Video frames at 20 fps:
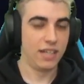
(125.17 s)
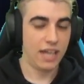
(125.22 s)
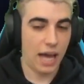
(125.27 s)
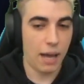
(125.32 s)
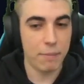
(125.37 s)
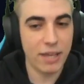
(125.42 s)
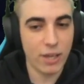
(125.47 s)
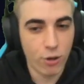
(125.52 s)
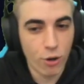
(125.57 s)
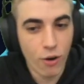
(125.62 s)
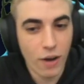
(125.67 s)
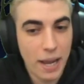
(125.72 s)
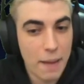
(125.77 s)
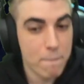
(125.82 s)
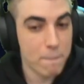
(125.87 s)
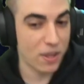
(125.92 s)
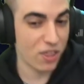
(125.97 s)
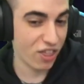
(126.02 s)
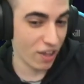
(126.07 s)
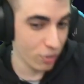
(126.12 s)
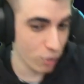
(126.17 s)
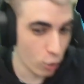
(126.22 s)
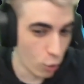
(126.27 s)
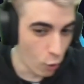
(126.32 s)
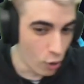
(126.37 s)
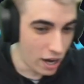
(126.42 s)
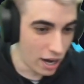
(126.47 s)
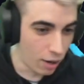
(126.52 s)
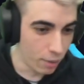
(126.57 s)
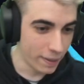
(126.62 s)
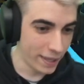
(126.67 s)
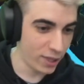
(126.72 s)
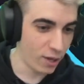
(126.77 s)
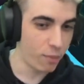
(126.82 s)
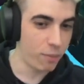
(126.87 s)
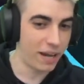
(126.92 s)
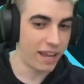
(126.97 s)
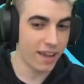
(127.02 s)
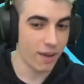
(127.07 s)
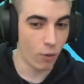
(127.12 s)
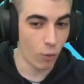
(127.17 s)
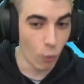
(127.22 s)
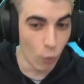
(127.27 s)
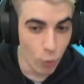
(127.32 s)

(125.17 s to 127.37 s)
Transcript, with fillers: Amigo, empezando con la W.